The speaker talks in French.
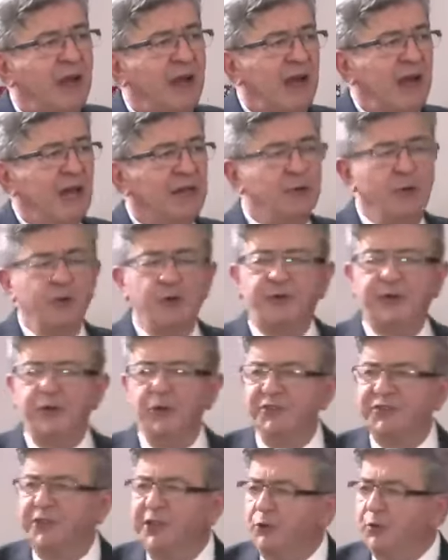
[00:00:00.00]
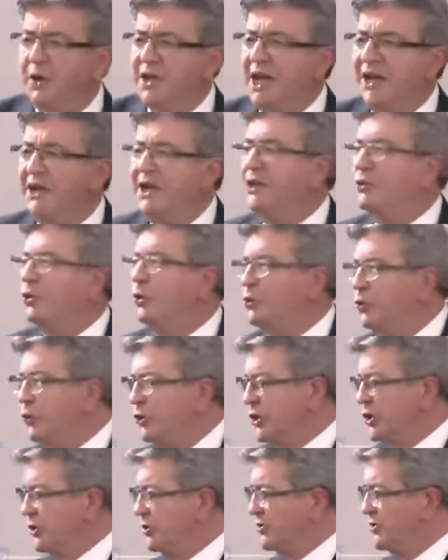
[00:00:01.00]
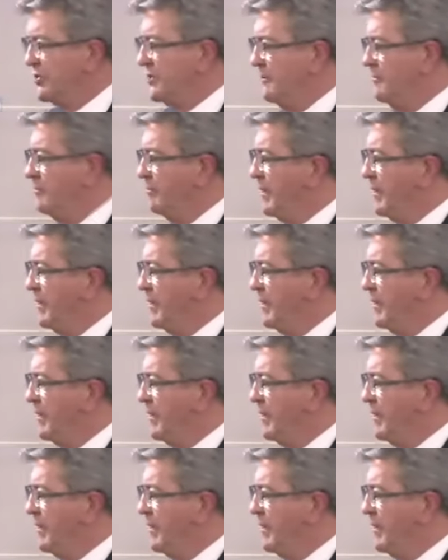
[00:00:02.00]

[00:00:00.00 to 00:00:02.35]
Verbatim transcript: La révolution citoyenne est autre chose.